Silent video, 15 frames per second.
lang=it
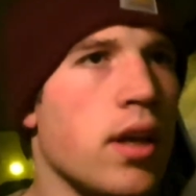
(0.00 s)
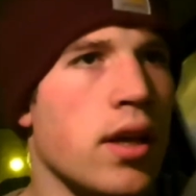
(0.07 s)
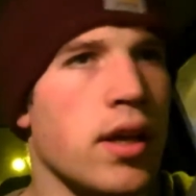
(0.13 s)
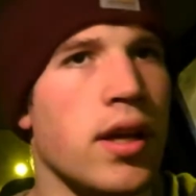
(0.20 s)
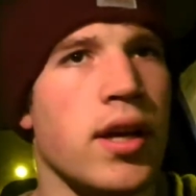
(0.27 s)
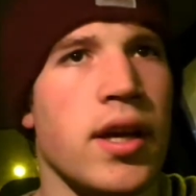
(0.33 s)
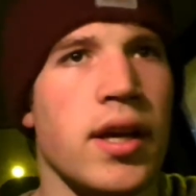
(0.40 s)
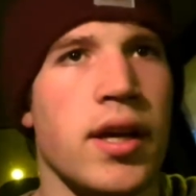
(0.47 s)

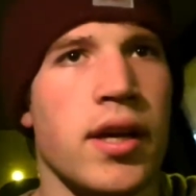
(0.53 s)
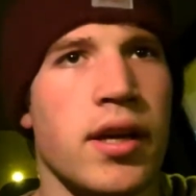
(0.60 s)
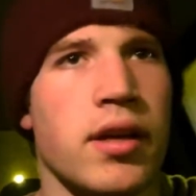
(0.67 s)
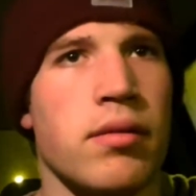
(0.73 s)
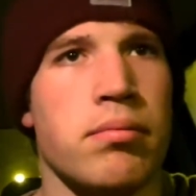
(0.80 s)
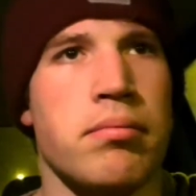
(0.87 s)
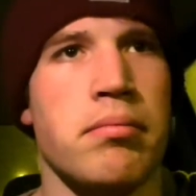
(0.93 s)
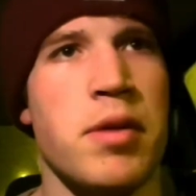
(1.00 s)
eh,
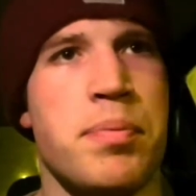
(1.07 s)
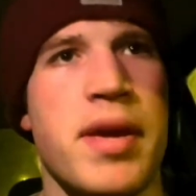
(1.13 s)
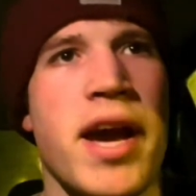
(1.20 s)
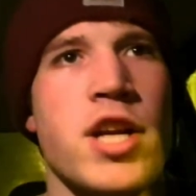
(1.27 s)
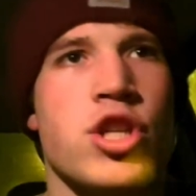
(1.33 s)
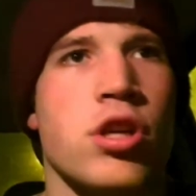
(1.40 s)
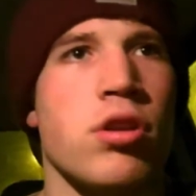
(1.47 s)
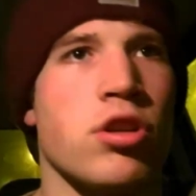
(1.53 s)
mi
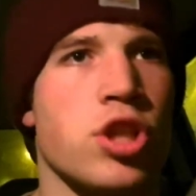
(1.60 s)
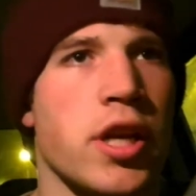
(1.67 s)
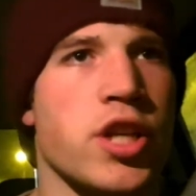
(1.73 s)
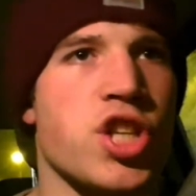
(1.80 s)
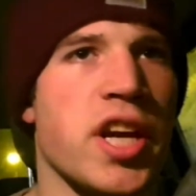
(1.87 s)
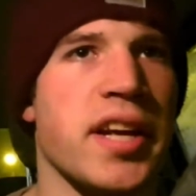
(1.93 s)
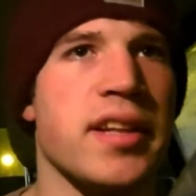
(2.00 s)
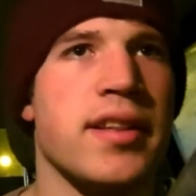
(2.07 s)
piace conoscere
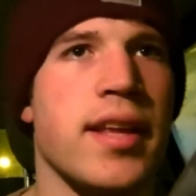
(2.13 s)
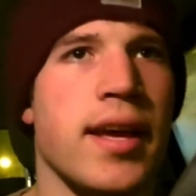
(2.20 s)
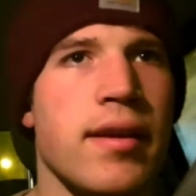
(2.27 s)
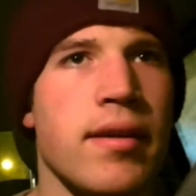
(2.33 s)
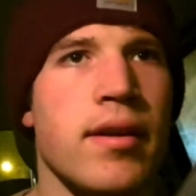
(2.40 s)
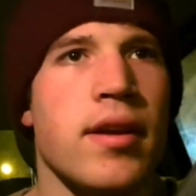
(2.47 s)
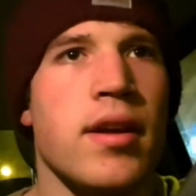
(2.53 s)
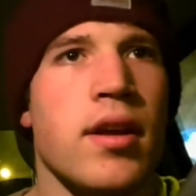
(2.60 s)

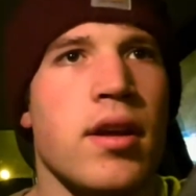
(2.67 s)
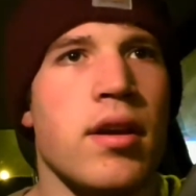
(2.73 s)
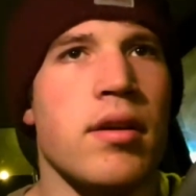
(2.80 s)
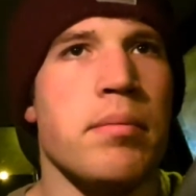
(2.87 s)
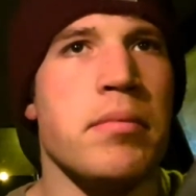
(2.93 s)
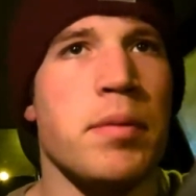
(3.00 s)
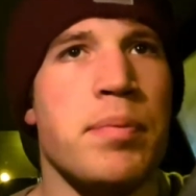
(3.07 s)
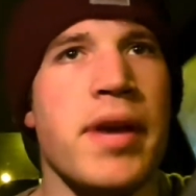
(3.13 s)
gente,
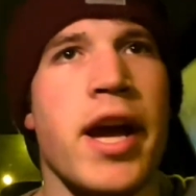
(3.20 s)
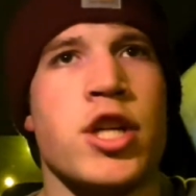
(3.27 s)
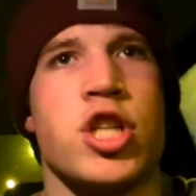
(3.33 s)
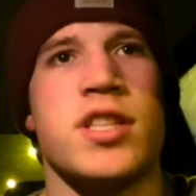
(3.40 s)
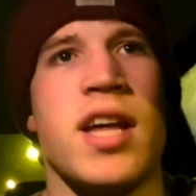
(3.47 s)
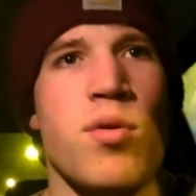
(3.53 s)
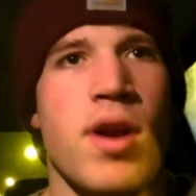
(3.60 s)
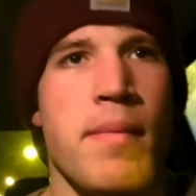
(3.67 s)
mi
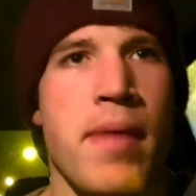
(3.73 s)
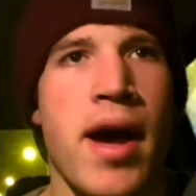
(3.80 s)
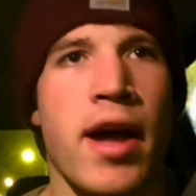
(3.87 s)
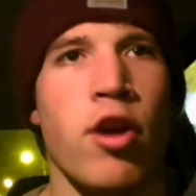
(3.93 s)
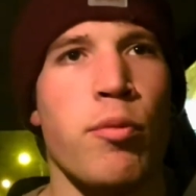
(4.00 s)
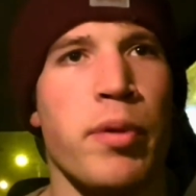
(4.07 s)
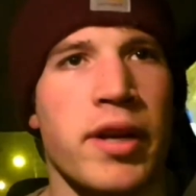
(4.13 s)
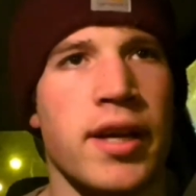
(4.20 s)
piace dare una
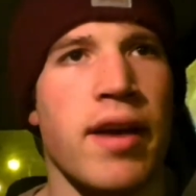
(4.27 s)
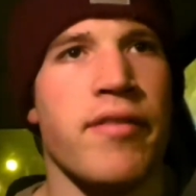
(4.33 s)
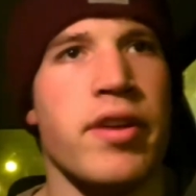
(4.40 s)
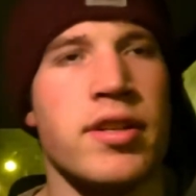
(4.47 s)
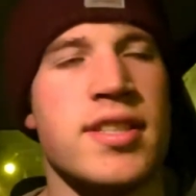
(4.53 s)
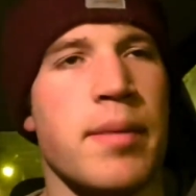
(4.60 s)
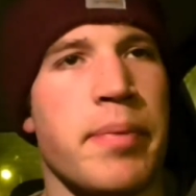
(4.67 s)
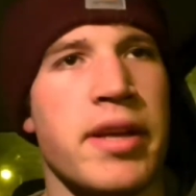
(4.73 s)
mano
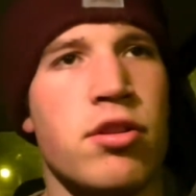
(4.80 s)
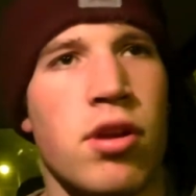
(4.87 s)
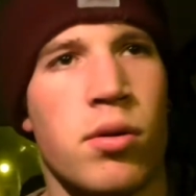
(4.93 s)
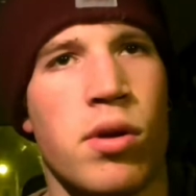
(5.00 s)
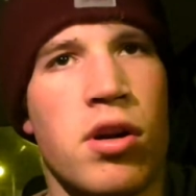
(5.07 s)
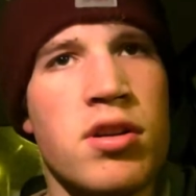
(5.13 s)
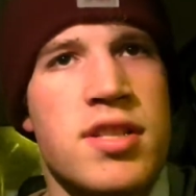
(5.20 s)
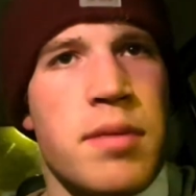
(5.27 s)
perché sapendone
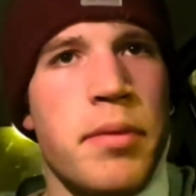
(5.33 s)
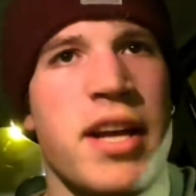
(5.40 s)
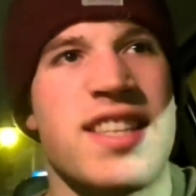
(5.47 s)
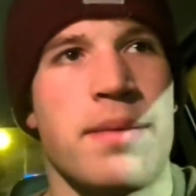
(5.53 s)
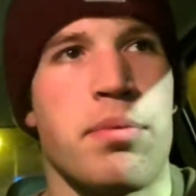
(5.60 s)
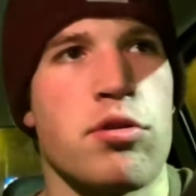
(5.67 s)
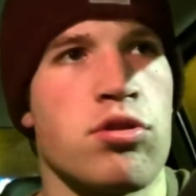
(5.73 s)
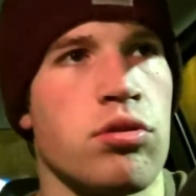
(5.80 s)
qualcosa di
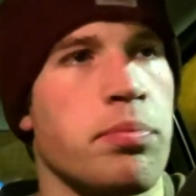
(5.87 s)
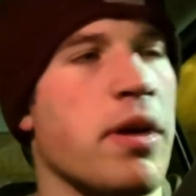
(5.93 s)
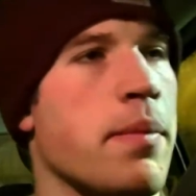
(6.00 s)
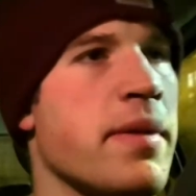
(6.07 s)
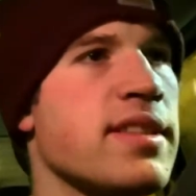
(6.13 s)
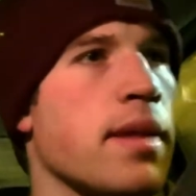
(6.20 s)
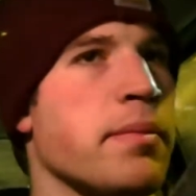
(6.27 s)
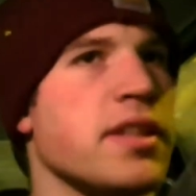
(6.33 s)
palestra posso
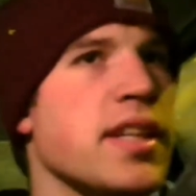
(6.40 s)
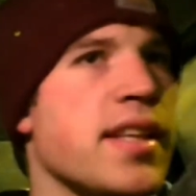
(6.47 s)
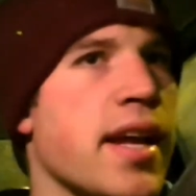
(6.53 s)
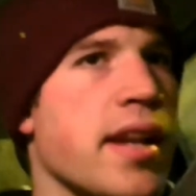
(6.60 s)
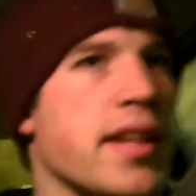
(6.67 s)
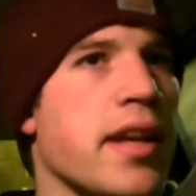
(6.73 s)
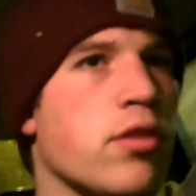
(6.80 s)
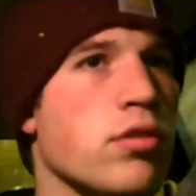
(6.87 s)
permettermi di
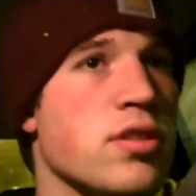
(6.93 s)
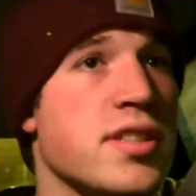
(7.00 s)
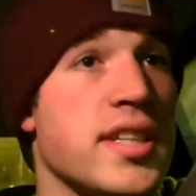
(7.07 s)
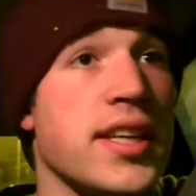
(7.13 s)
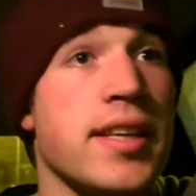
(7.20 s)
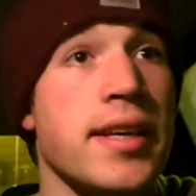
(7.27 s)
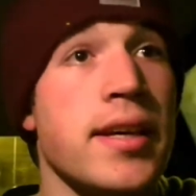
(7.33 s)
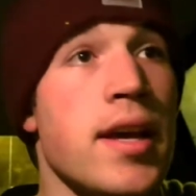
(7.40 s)
dare dei
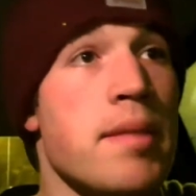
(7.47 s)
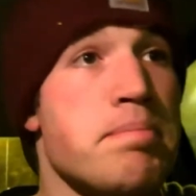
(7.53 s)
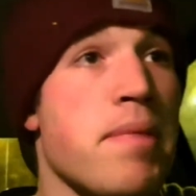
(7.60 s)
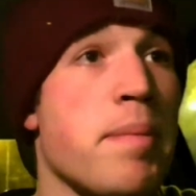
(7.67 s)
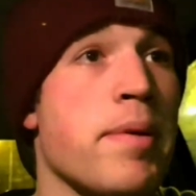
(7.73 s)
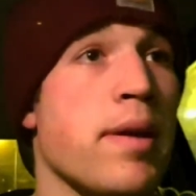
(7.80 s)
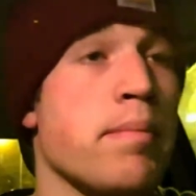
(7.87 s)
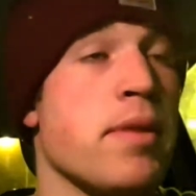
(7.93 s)
consigli,
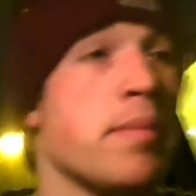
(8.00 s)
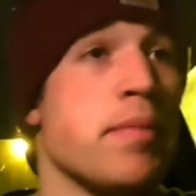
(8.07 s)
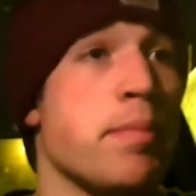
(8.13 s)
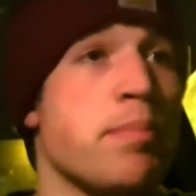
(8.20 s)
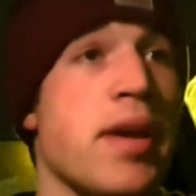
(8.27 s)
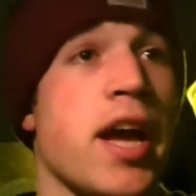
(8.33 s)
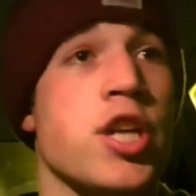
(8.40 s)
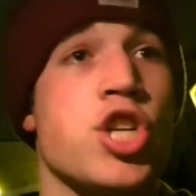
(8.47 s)
ma per, mi, mi
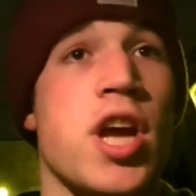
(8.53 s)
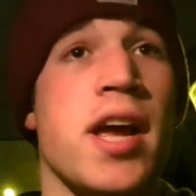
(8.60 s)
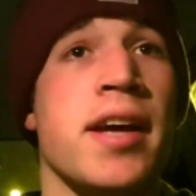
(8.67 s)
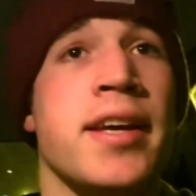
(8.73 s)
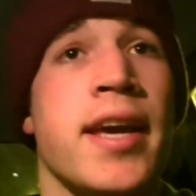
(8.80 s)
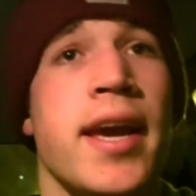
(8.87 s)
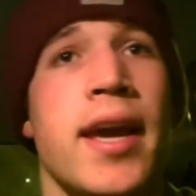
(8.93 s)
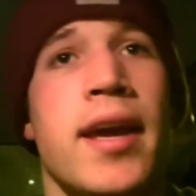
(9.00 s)
piace
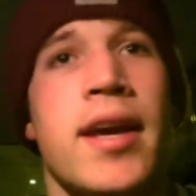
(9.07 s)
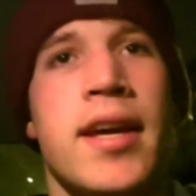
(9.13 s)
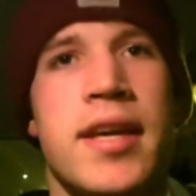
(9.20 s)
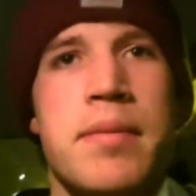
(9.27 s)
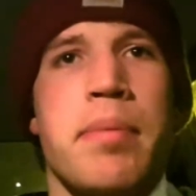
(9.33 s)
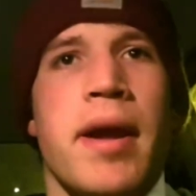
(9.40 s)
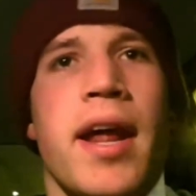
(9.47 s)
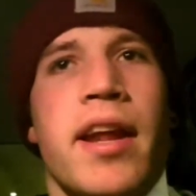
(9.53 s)
anche
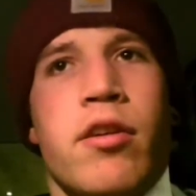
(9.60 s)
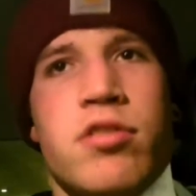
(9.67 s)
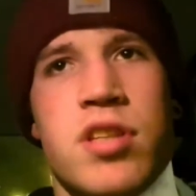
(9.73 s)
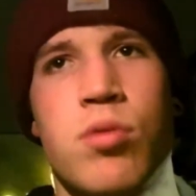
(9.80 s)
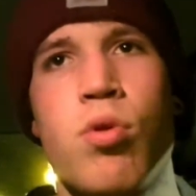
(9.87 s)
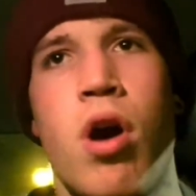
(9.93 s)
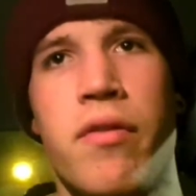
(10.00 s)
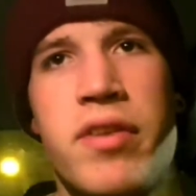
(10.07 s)
imparare
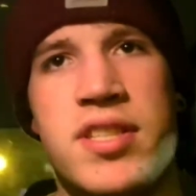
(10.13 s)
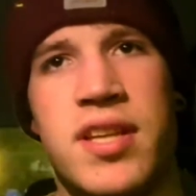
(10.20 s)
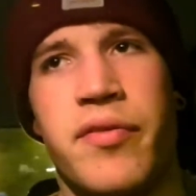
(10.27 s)
cose nuove.